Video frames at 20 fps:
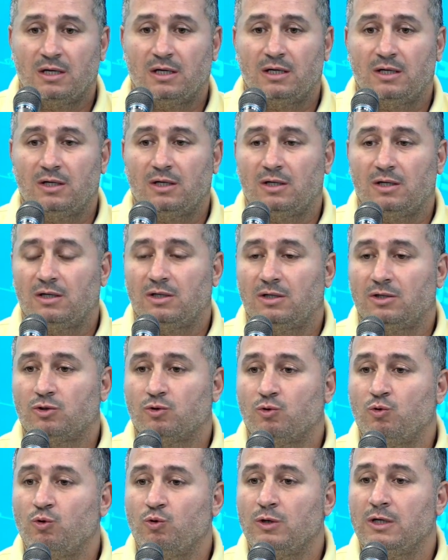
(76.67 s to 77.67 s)
آه،
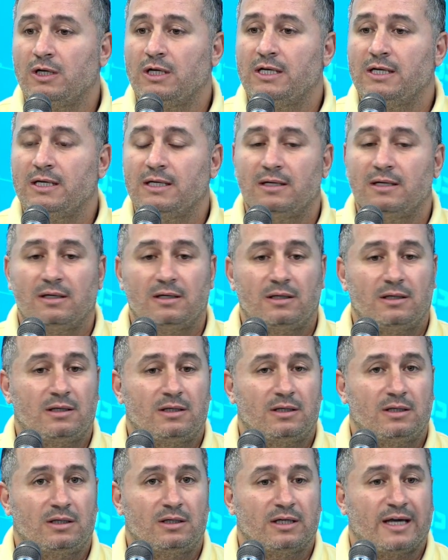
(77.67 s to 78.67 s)
شكون اللي
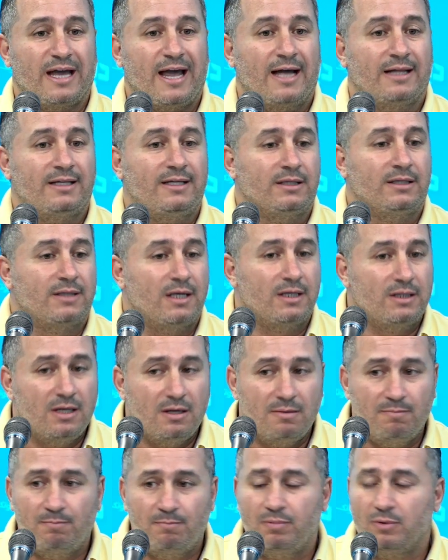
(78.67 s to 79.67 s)
آه، قاعد
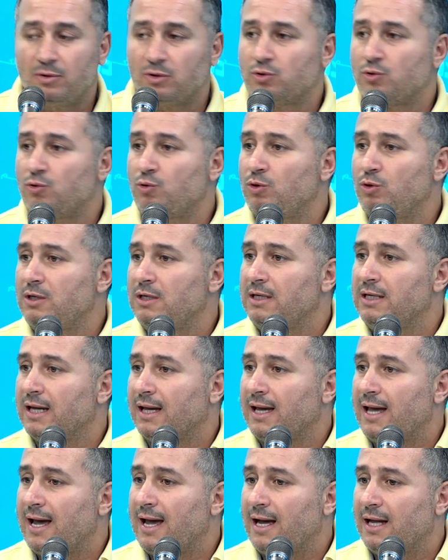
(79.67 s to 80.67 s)
ينتدب شكون
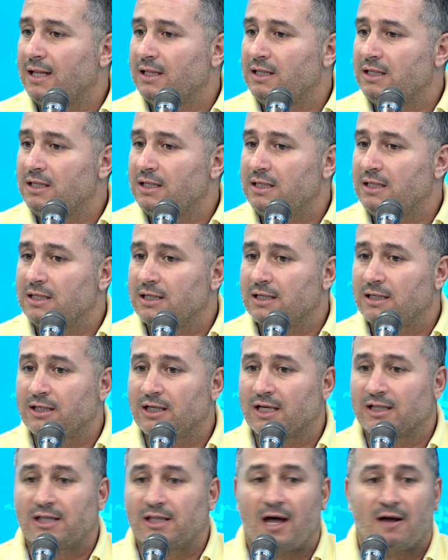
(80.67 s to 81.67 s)
اللي قاعد
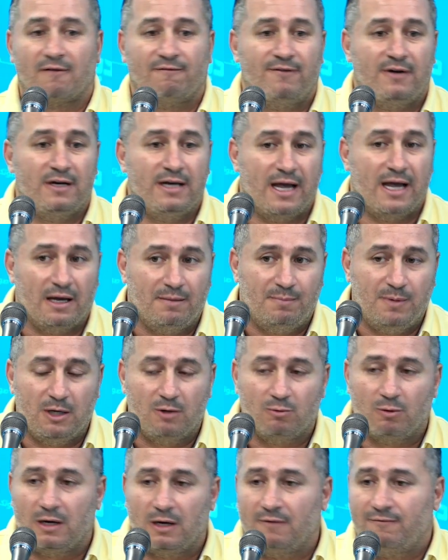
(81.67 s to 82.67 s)
يختار في
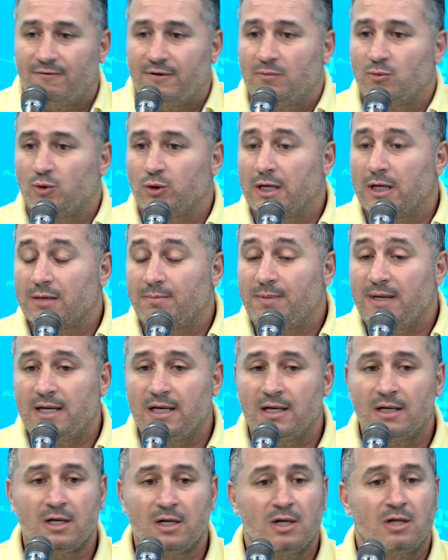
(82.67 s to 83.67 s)
اللاعبين ولا في
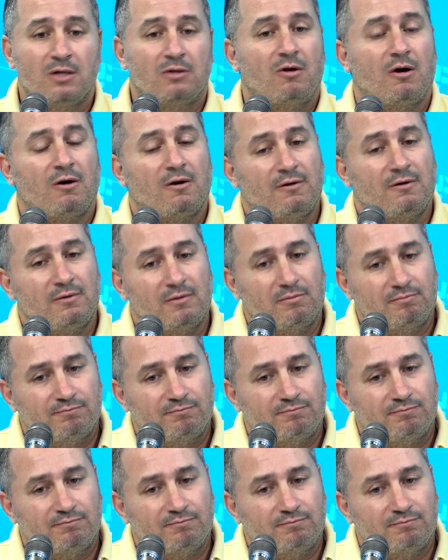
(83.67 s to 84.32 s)
المدربين دونك